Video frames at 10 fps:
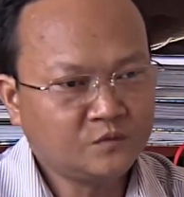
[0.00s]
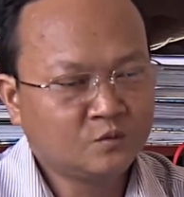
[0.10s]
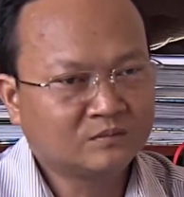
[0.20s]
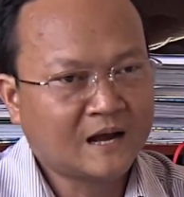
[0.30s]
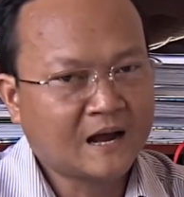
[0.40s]

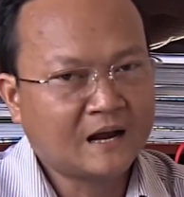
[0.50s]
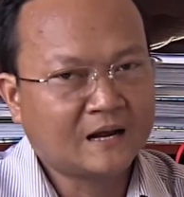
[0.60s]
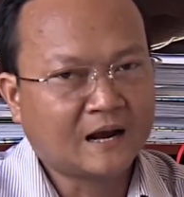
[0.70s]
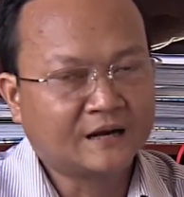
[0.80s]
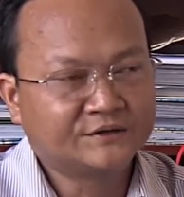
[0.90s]
chúng ta
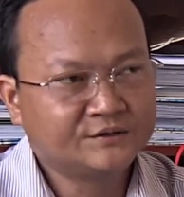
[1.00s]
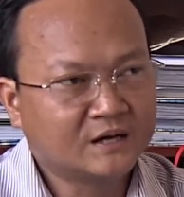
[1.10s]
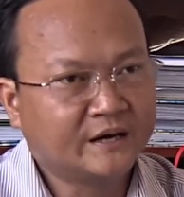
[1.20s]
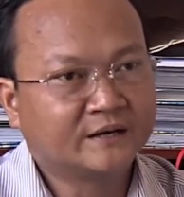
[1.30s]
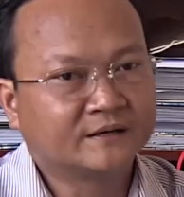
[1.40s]
là trước
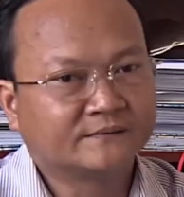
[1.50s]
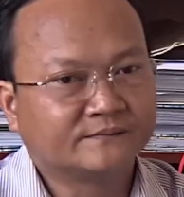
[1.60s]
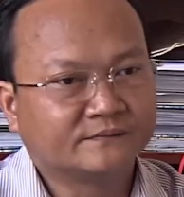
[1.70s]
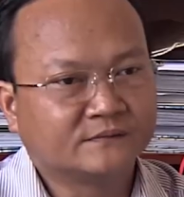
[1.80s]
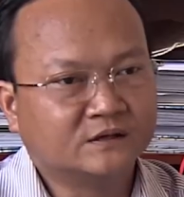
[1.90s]
đây
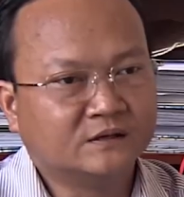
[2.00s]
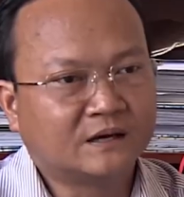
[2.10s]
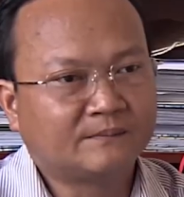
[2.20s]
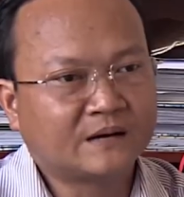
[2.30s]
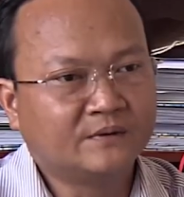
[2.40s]
từ
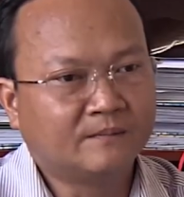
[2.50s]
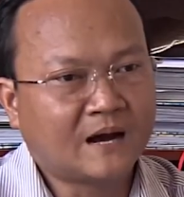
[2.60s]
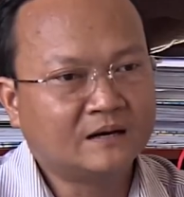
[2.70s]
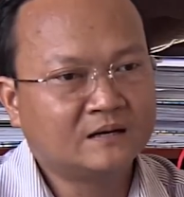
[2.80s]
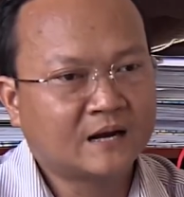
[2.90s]
năm
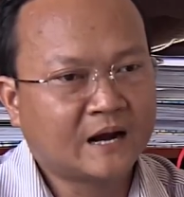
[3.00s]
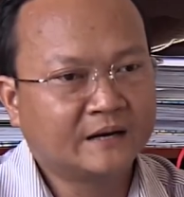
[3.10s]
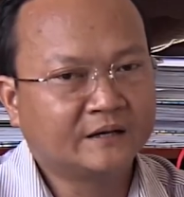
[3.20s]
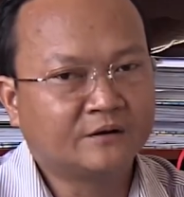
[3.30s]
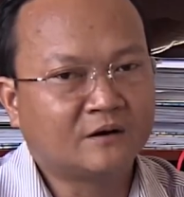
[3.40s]
2013 đến
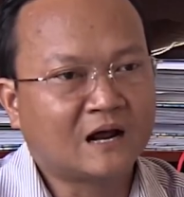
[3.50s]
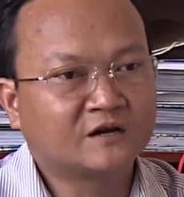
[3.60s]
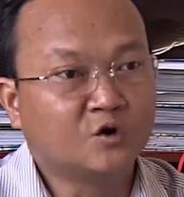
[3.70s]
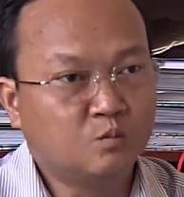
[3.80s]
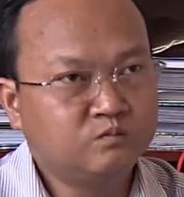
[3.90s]
nay thì nó
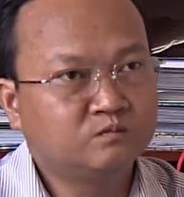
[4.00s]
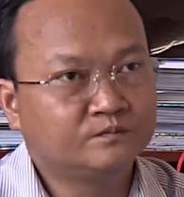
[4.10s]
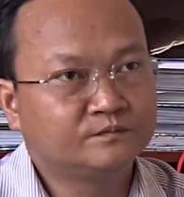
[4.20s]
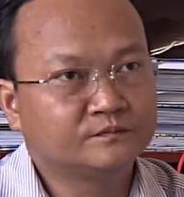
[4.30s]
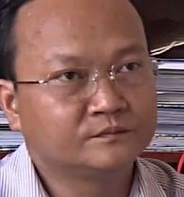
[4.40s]
đã trũng
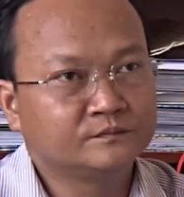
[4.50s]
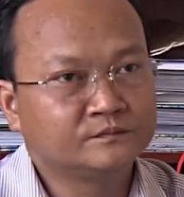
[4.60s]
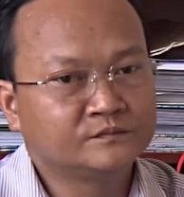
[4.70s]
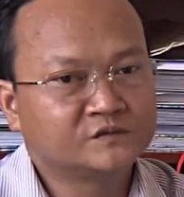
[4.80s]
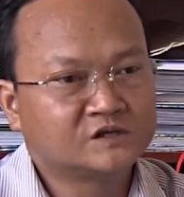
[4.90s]

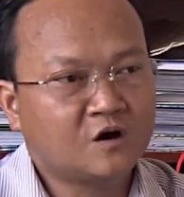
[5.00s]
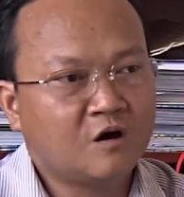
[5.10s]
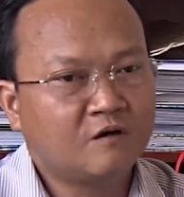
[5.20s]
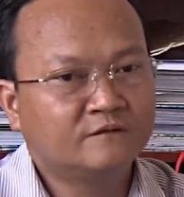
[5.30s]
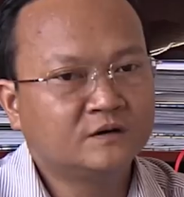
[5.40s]

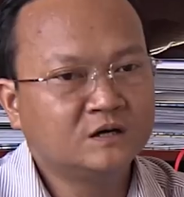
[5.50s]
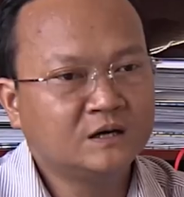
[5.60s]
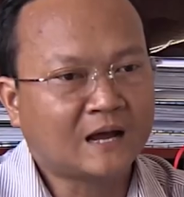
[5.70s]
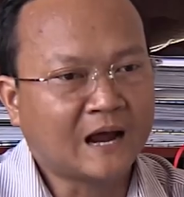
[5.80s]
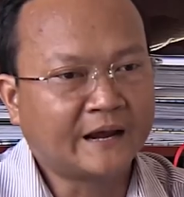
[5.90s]
so với
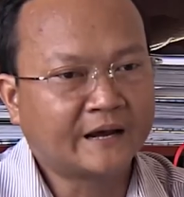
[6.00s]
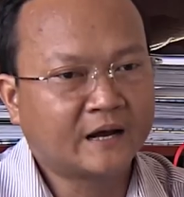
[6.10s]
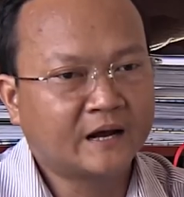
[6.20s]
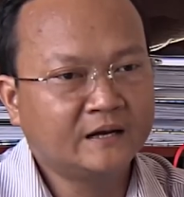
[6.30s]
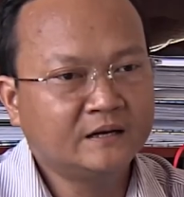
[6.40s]
lại
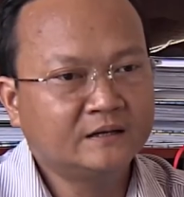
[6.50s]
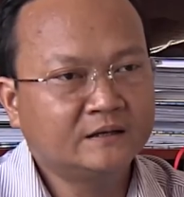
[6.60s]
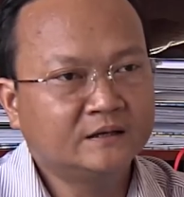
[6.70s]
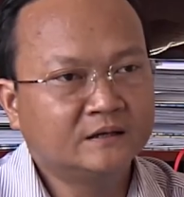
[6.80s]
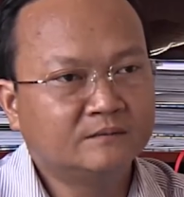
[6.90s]
cái
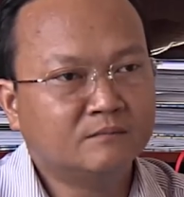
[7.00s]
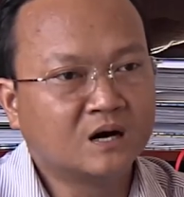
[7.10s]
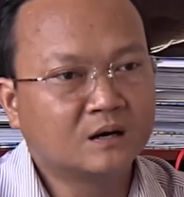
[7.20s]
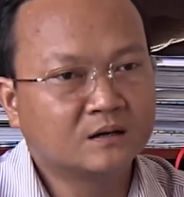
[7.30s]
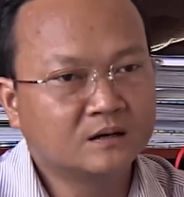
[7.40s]

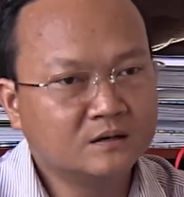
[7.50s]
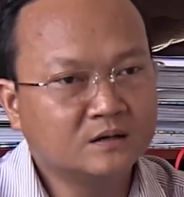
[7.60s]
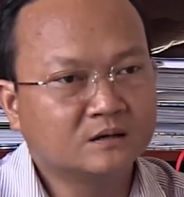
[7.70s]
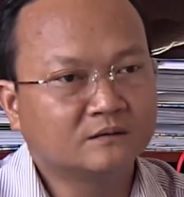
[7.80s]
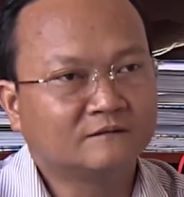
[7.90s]
mực
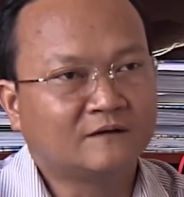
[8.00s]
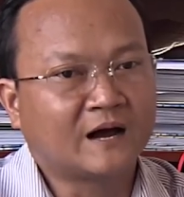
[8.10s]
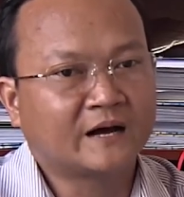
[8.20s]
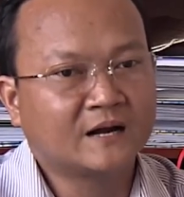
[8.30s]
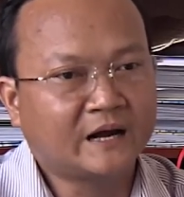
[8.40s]
nước
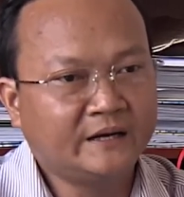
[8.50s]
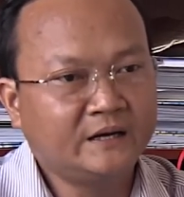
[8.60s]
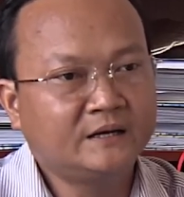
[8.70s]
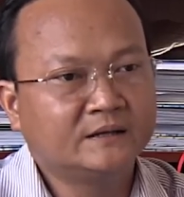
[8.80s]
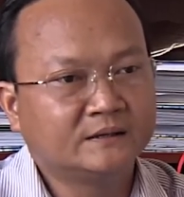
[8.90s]
và cái
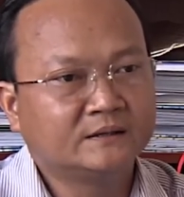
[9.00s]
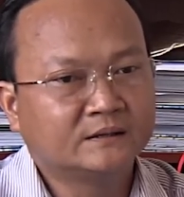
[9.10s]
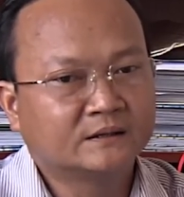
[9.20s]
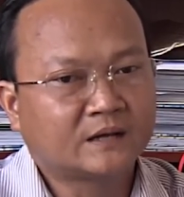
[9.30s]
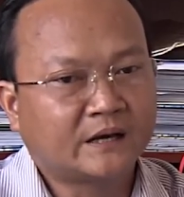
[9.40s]

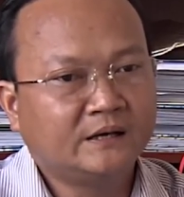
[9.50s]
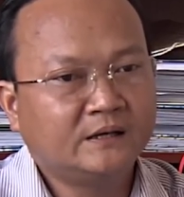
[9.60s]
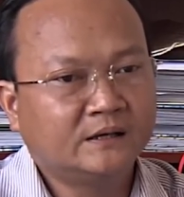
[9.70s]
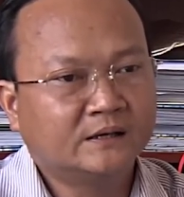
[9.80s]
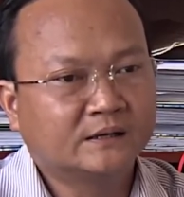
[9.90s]
đáy
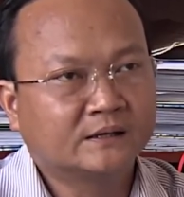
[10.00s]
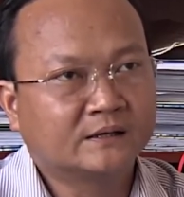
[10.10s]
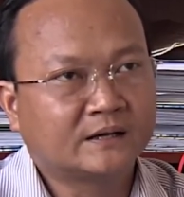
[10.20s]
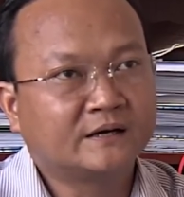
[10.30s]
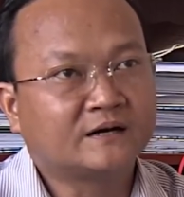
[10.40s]

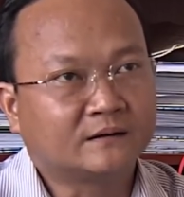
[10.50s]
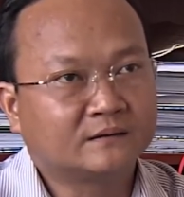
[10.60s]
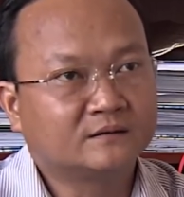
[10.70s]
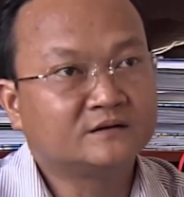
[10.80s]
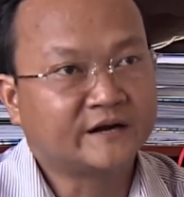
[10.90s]

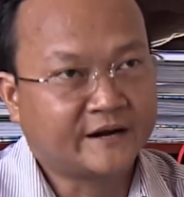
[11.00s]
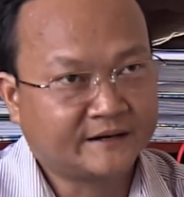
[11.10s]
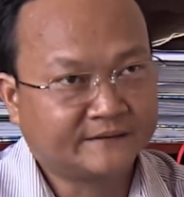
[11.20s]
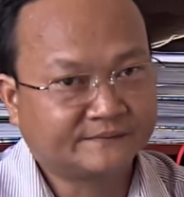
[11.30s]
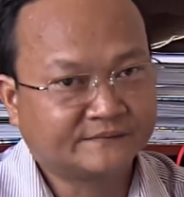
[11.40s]
rạch tư
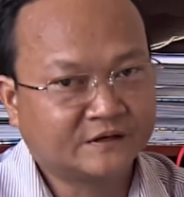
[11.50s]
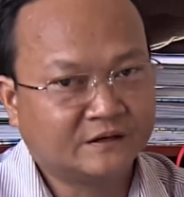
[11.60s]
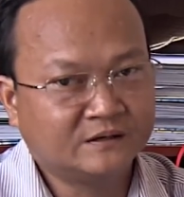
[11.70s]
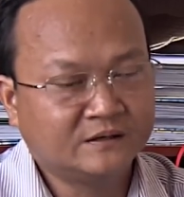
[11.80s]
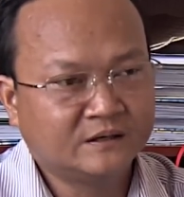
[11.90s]
trang.
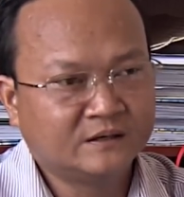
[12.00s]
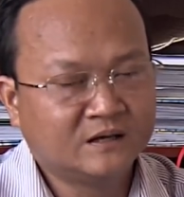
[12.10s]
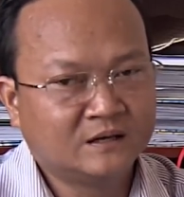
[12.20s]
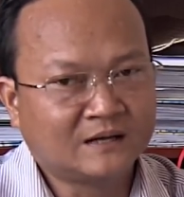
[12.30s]
Nên